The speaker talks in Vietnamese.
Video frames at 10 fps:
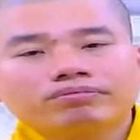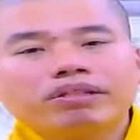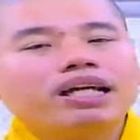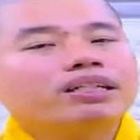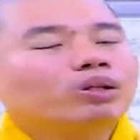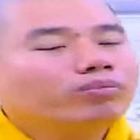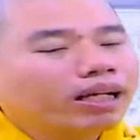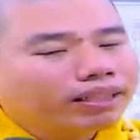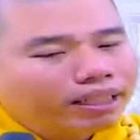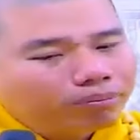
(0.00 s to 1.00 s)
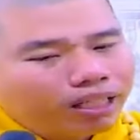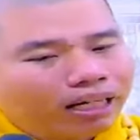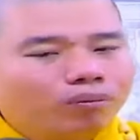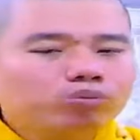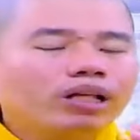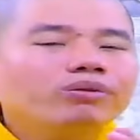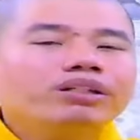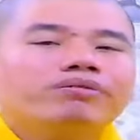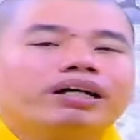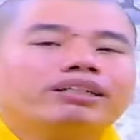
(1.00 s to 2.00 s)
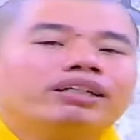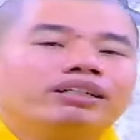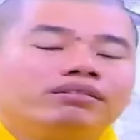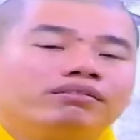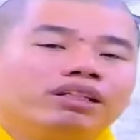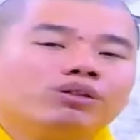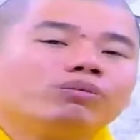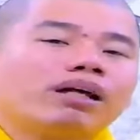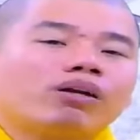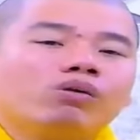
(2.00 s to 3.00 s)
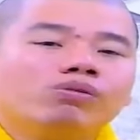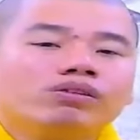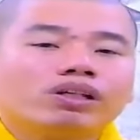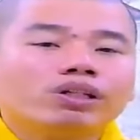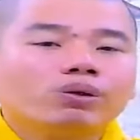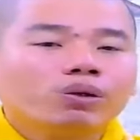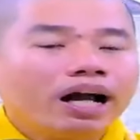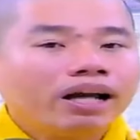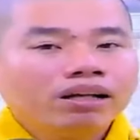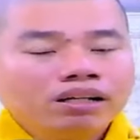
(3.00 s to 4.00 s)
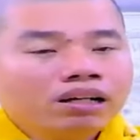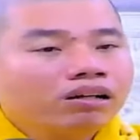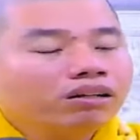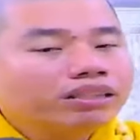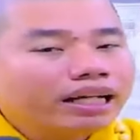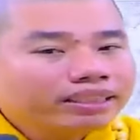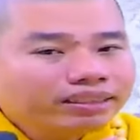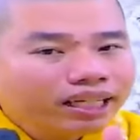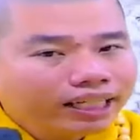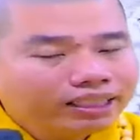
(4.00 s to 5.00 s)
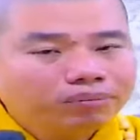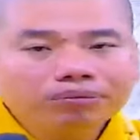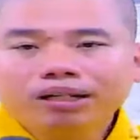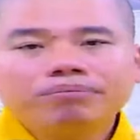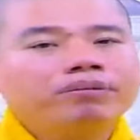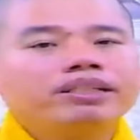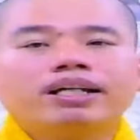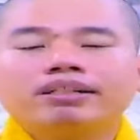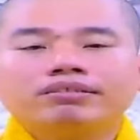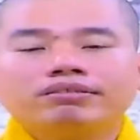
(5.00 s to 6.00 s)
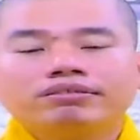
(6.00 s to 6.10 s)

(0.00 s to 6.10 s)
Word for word: bây giờ chúng ta cứ nhắm thẳng mục tiêu như vậy đi nếu chúng ta nói phương tiện nhiều quá người ta sẽ chạy tùm lum hết chứ